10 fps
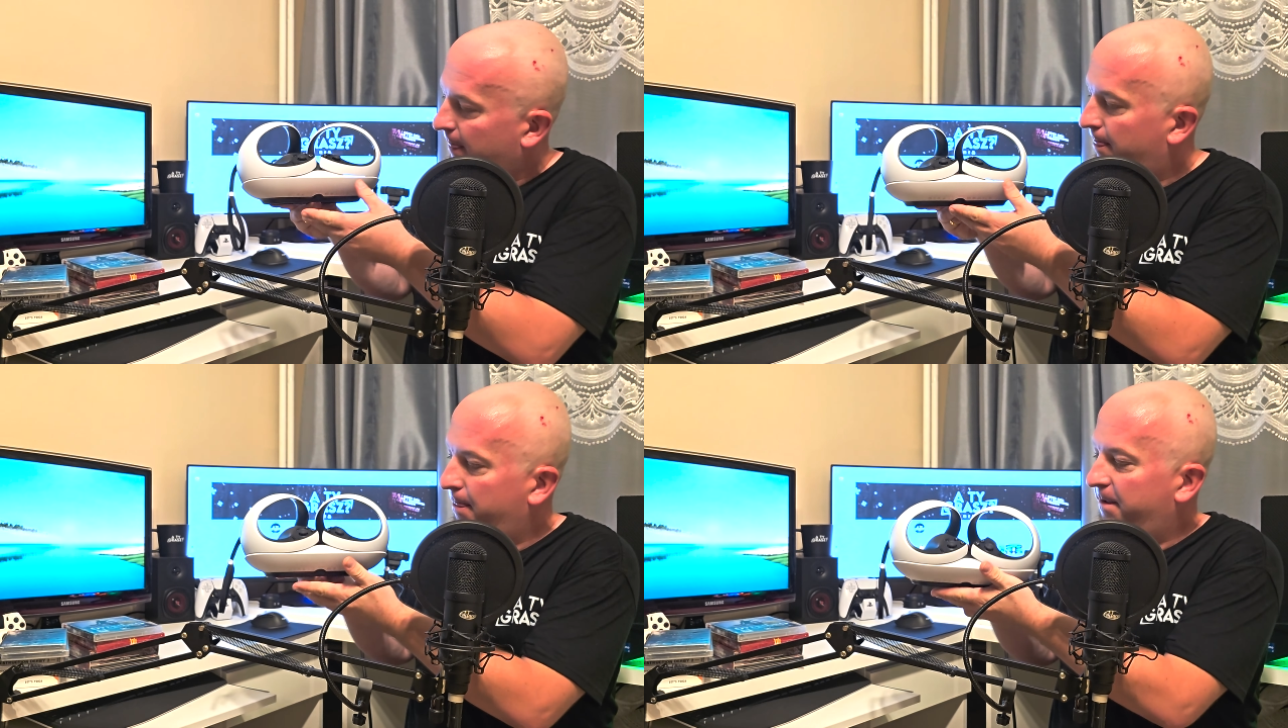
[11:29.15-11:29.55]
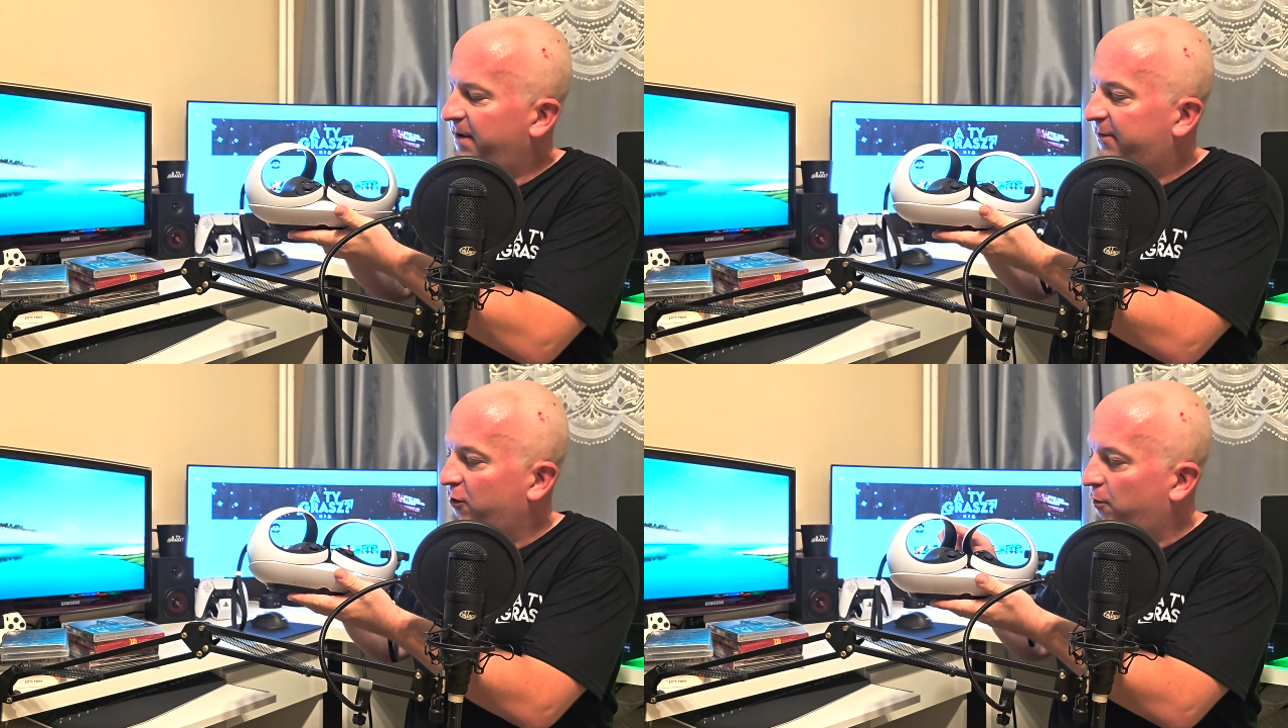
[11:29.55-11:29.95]
Mm,
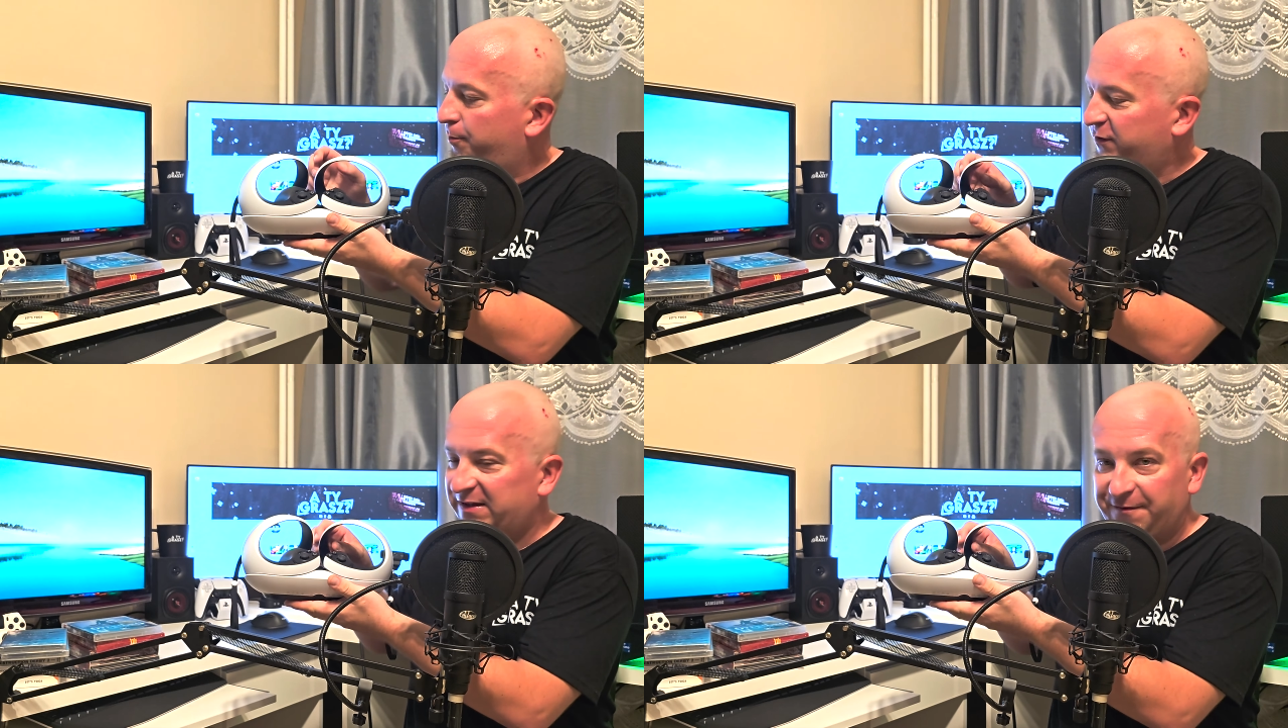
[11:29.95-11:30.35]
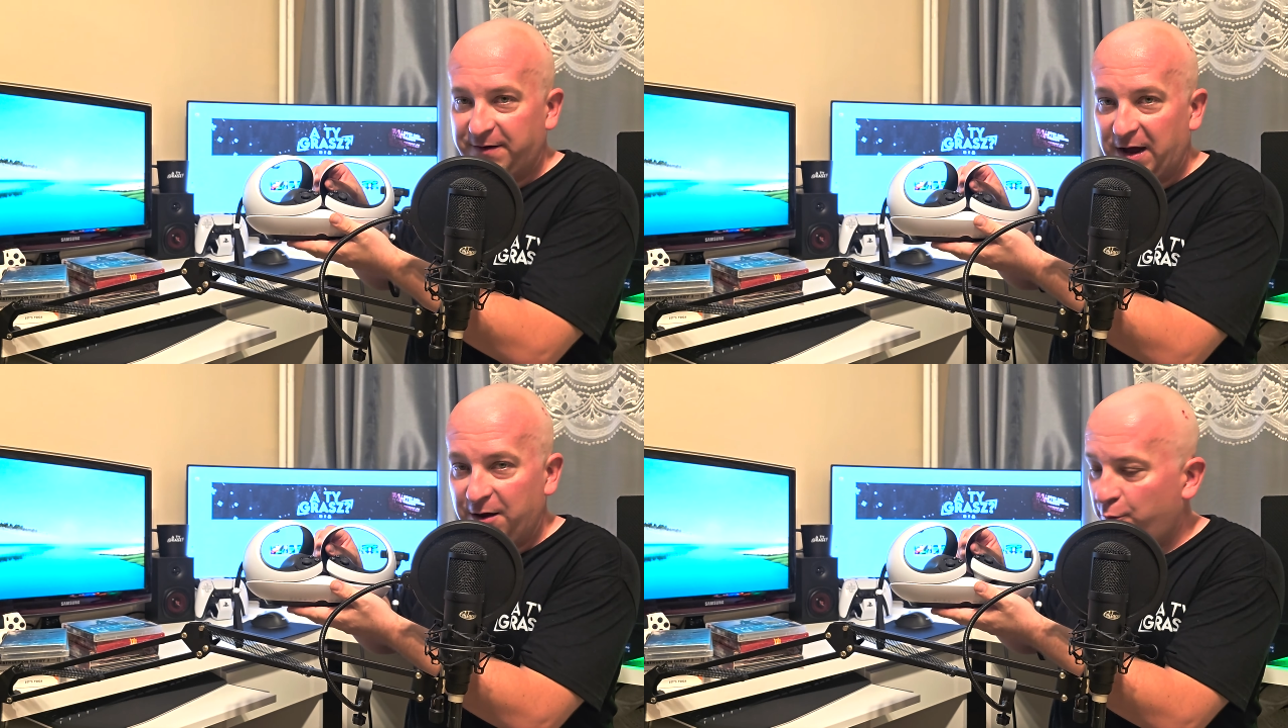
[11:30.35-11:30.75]
jest to
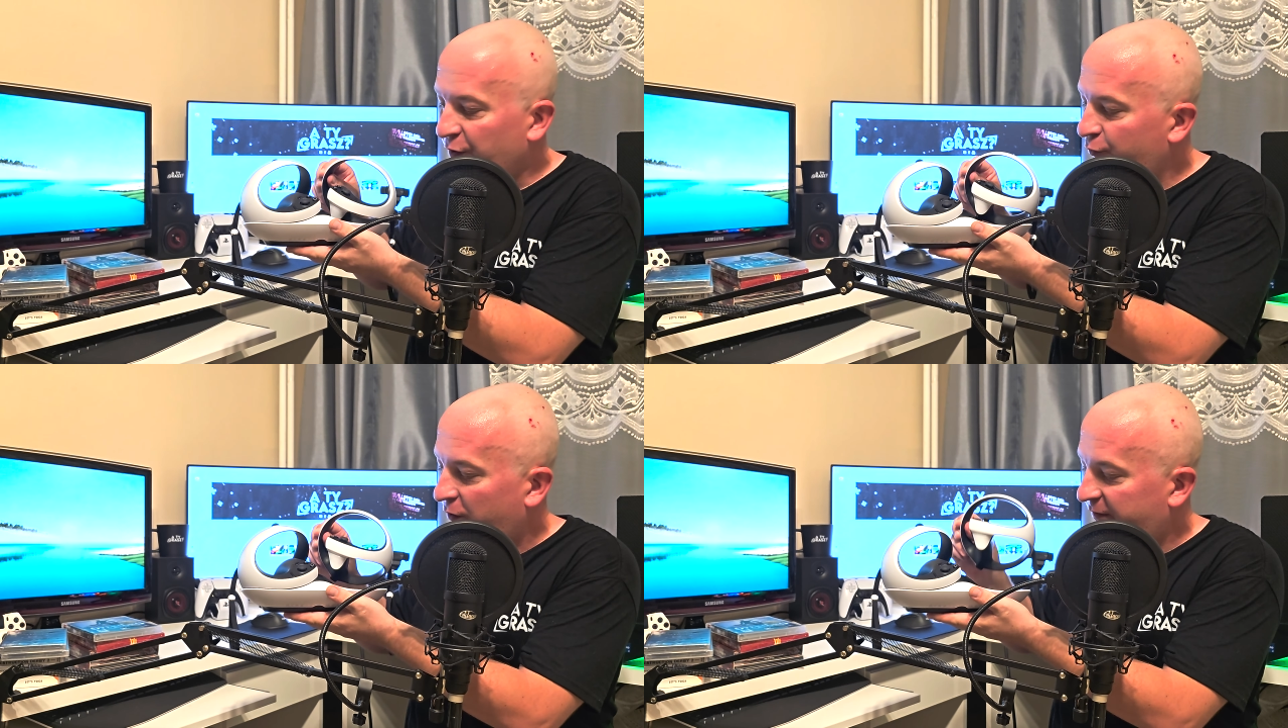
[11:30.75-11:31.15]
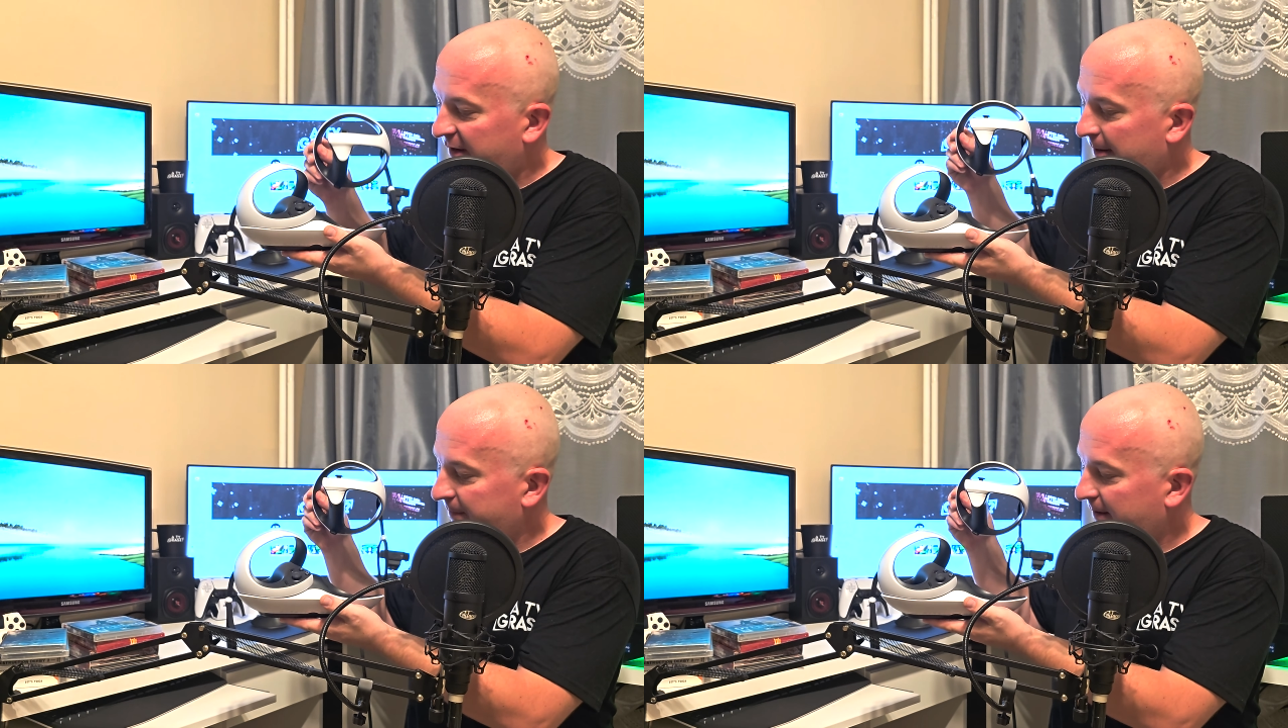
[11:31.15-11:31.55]
podstawka
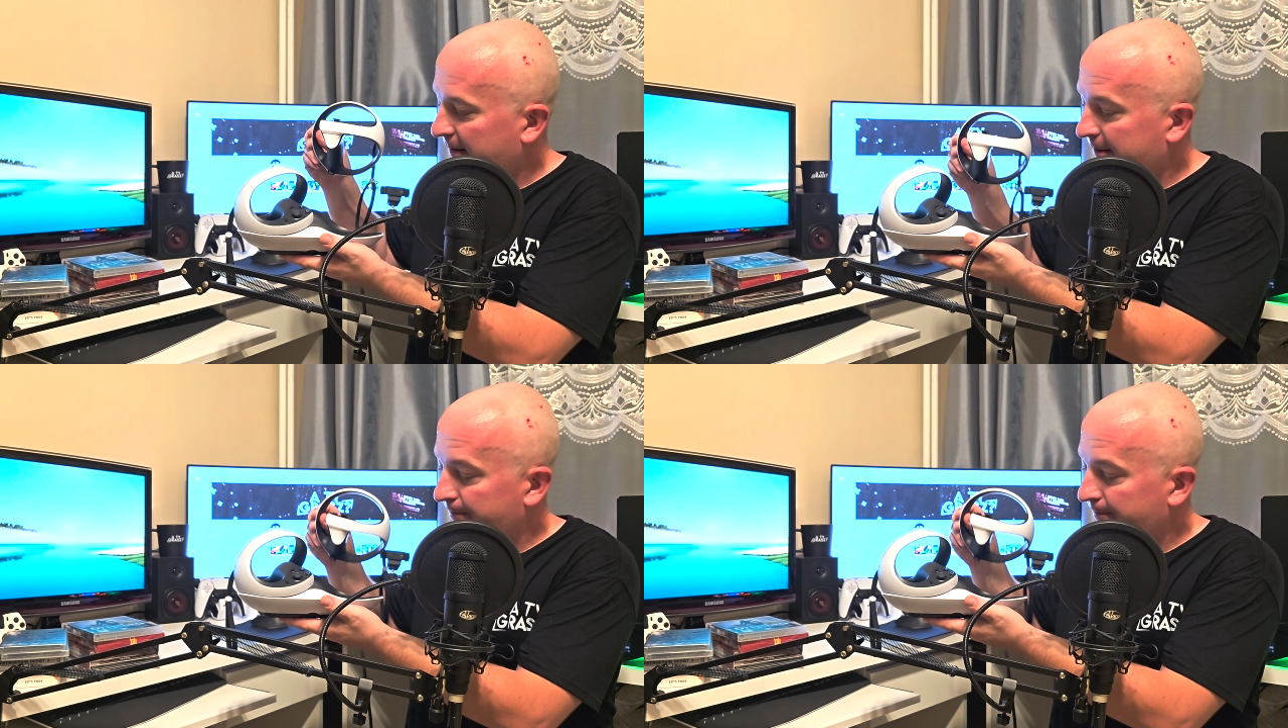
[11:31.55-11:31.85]
ładująca, tak?